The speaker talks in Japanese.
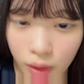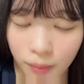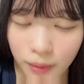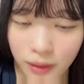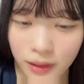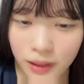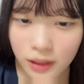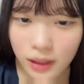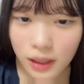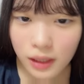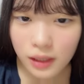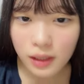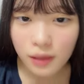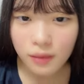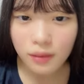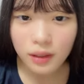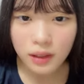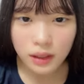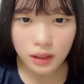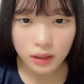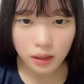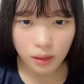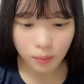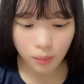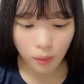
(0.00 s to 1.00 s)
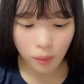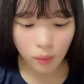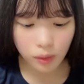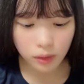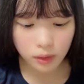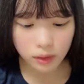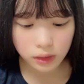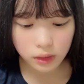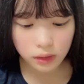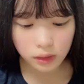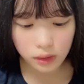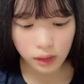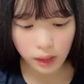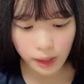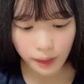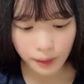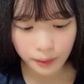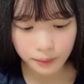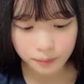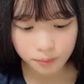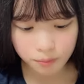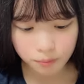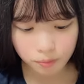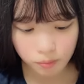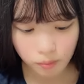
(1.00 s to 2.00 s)
羽先手羽先も美味しい
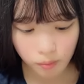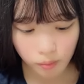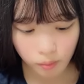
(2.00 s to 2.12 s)
ね